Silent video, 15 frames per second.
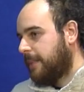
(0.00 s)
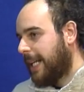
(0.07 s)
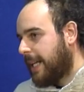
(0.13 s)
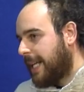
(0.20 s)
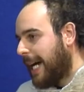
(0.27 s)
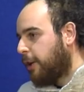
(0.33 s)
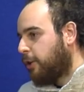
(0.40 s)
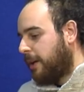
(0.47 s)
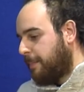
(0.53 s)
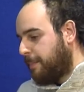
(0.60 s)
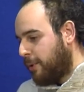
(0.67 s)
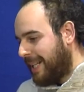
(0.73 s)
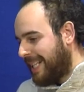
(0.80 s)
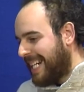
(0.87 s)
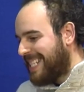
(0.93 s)
è chiaro che
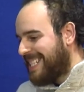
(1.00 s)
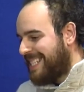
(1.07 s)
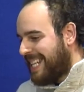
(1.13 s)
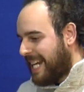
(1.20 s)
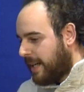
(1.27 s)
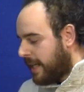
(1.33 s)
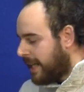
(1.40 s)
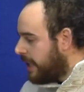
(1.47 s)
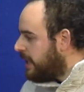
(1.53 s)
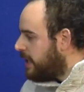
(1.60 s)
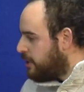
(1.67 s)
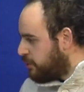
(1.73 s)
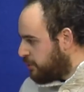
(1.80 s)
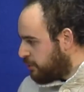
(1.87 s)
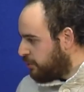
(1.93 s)
poi grazie anche
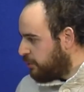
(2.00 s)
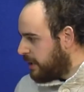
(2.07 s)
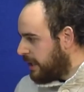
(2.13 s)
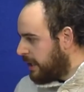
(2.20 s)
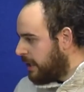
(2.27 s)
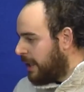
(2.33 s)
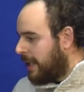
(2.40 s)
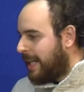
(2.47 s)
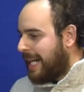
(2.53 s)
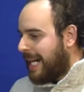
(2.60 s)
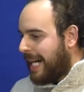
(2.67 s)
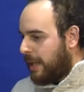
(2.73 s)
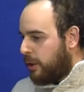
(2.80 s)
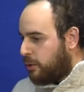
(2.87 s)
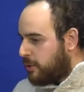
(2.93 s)
agli studi,
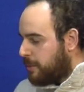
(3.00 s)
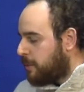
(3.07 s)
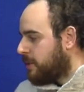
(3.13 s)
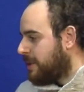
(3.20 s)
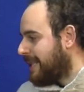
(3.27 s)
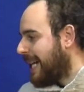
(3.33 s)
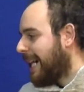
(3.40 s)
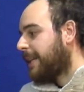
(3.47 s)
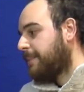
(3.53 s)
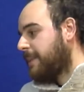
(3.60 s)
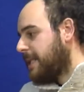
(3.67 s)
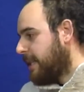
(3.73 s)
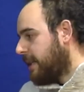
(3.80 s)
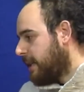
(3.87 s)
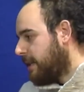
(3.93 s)
allo
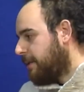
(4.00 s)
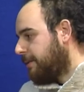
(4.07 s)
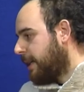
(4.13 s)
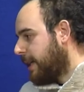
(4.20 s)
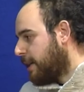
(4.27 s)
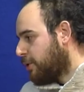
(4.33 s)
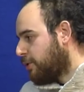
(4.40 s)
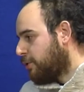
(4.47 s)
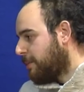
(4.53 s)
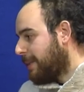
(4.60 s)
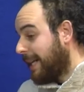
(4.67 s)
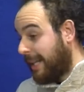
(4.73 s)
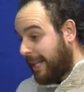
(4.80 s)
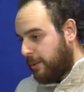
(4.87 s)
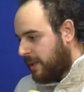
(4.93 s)
spostarmi sei anni fa a
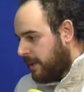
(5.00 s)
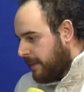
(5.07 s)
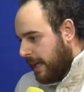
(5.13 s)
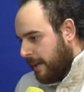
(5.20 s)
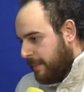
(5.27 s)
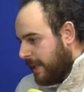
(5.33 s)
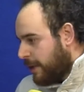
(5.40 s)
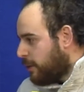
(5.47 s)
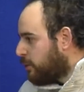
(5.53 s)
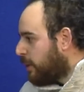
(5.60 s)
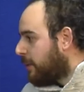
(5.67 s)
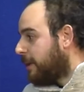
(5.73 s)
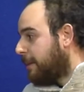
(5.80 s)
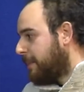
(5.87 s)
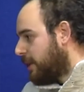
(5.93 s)
Roma e quindi mi ha aperto
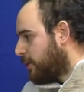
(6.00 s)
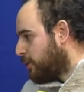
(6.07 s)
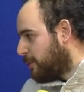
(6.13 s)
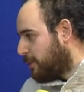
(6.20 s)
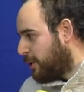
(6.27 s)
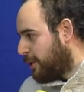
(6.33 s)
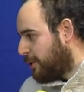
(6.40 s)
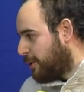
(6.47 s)
a una metropoli